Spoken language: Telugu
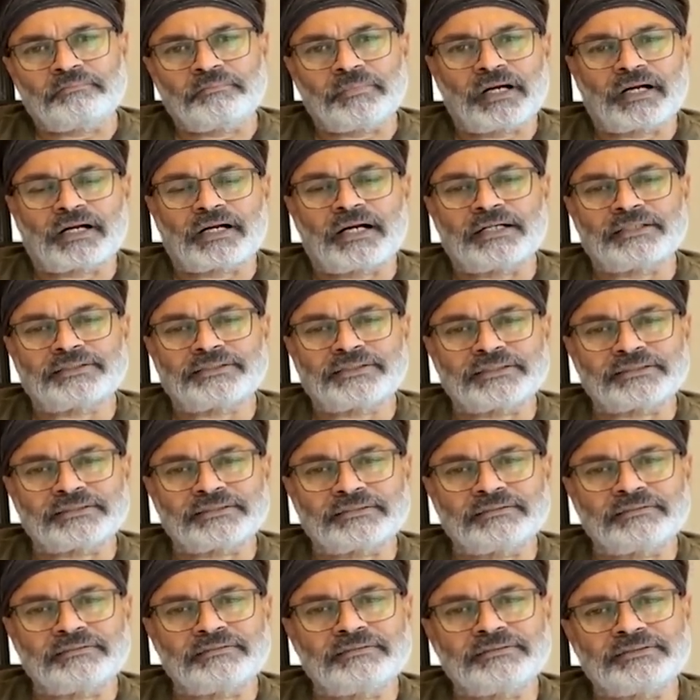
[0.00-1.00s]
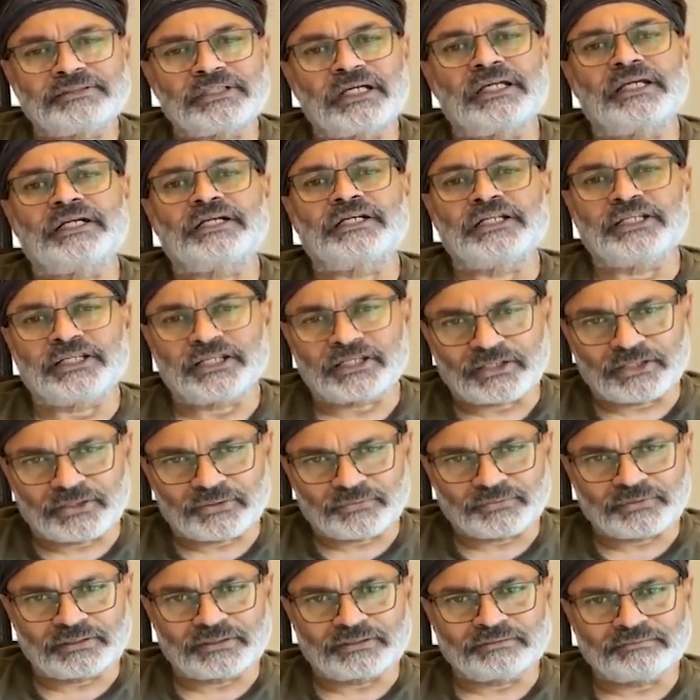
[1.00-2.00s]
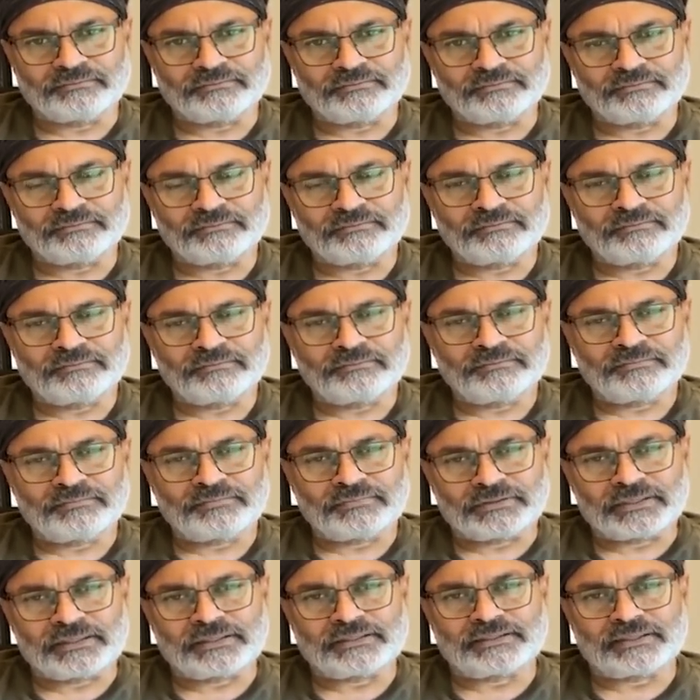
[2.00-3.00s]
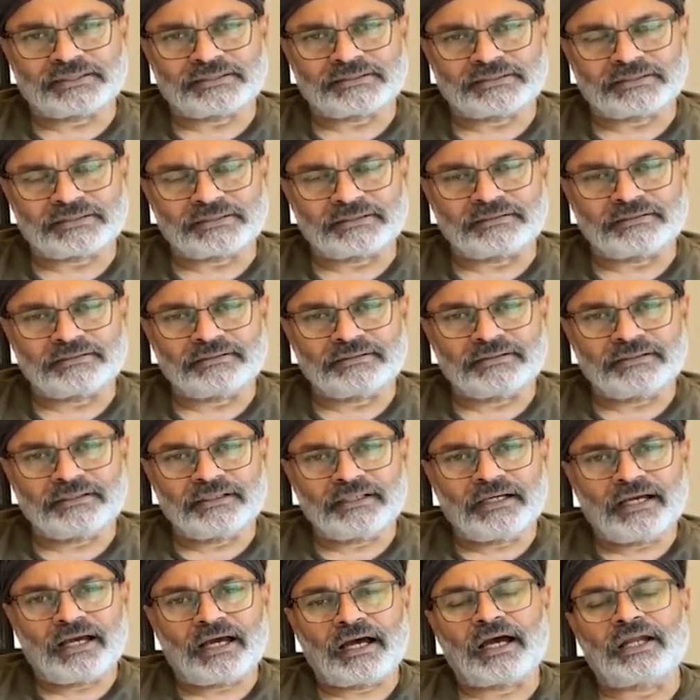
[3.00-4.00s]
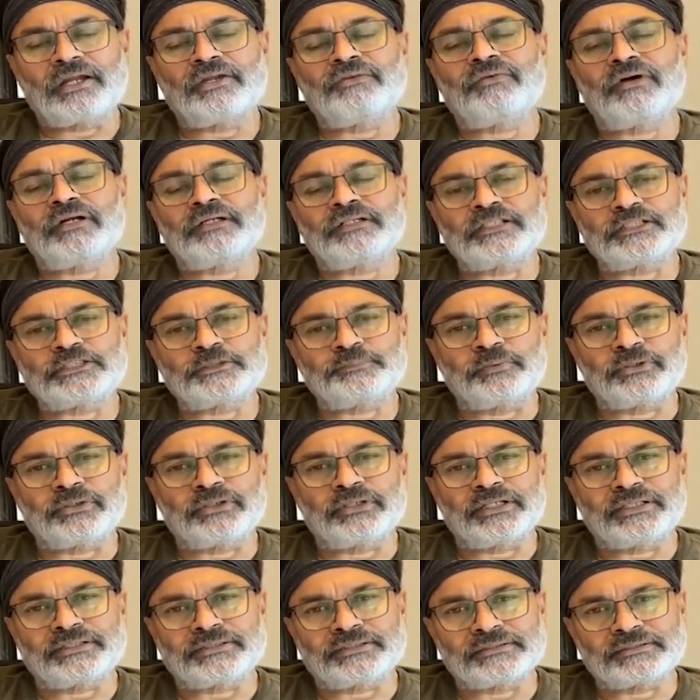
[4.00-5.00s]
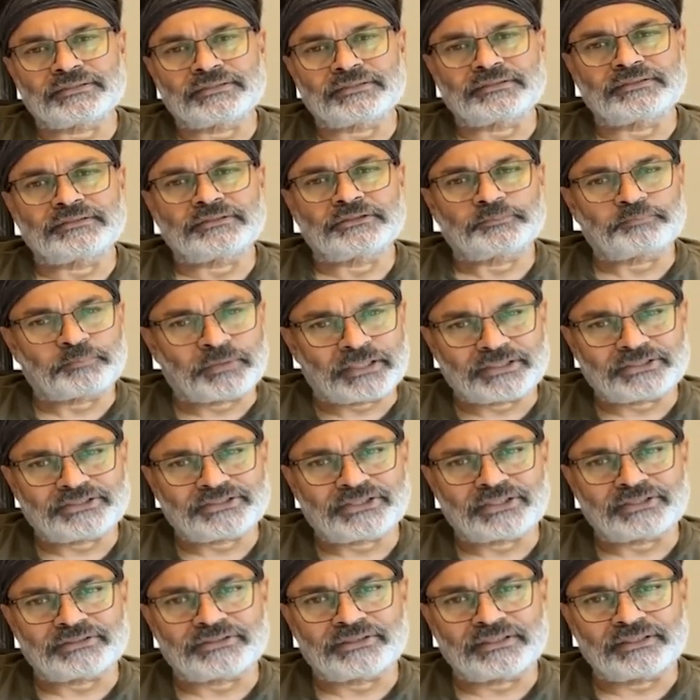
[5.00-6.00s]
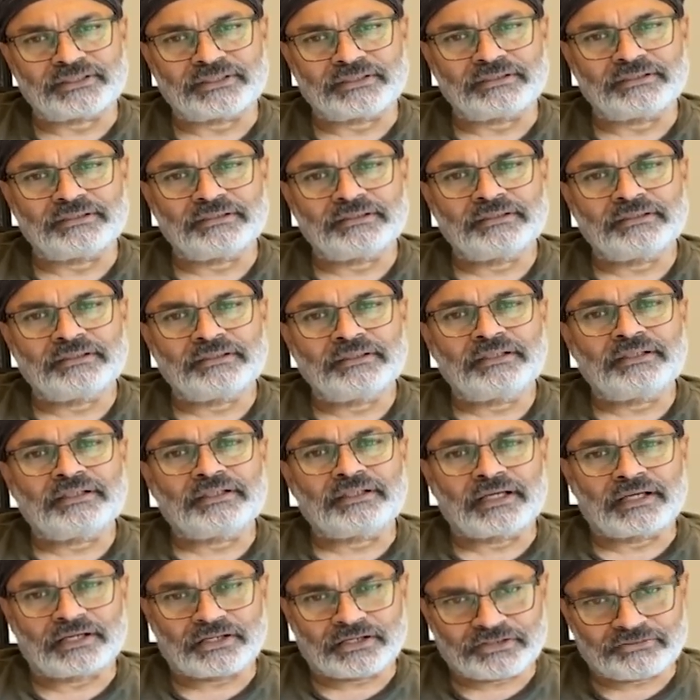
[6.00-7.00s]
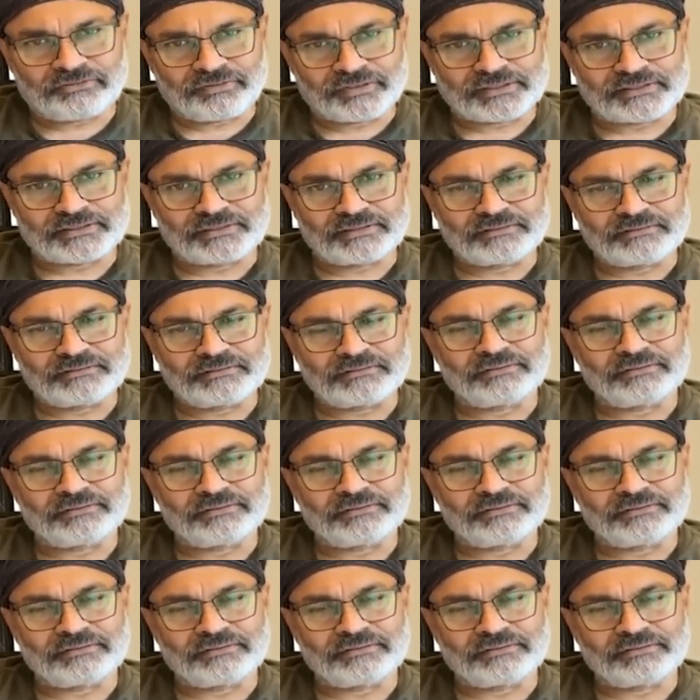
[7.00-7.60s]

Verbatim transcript: మా కాన్షియస్ చాలా క్లియర్గా ఉంది దయచేసి అన్వాంటెడ్ స్పెక్యులేషన్స్ స్ప్రెడ్ చేయొద్దని నా రిక్వెస్ట్